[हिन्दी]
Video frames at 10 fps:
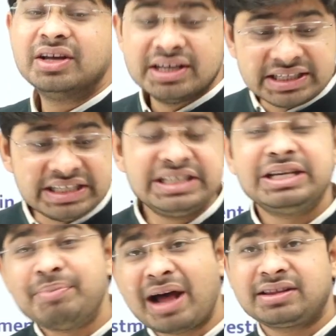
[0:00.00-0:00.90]
ऋण की
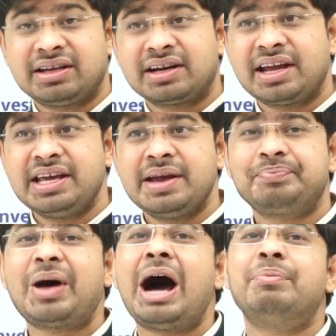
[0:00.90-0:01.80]
बात कर रही है
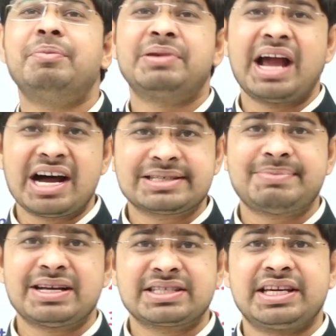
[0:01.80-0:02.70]
आप अपने
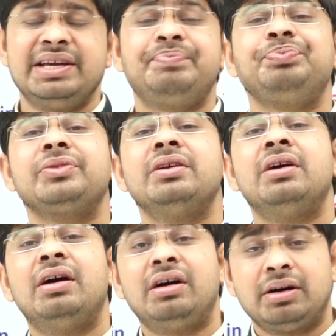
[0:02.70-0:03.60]
आसपास के
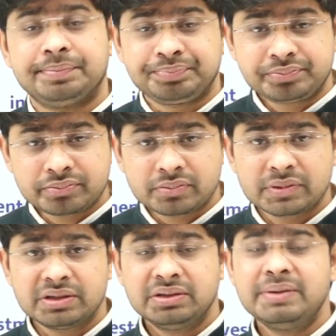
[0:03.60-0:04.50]
आ,
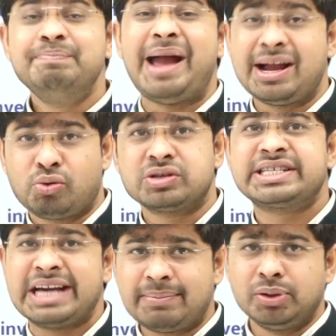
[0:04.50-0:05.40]
बैंकों से
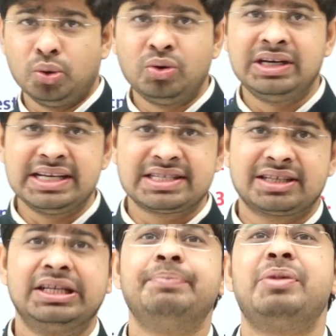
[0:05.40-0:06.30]
आप लोन ले
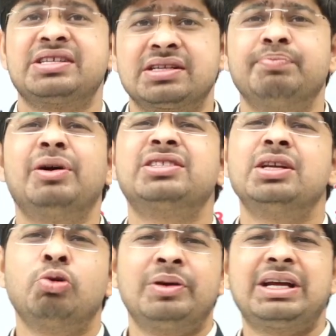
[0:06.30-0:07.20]
सकते हैं पर्सनल पर्सनल
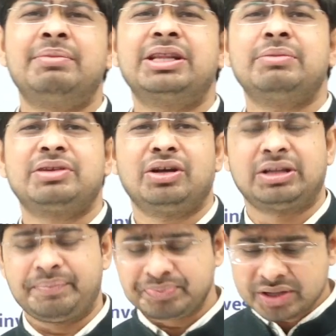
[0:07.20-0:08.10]
लोन का मतलब क्या होता
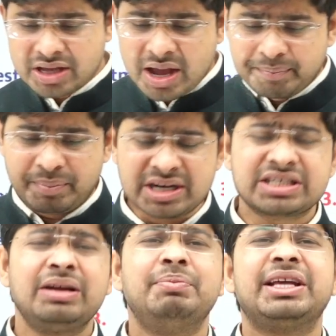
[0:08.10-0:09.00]
है
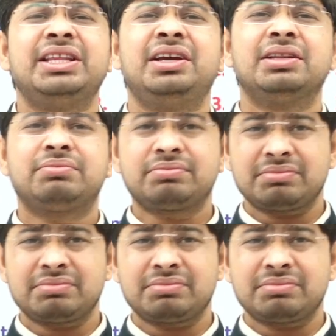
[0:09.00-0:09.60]
पर्सनल व्यक्तिगत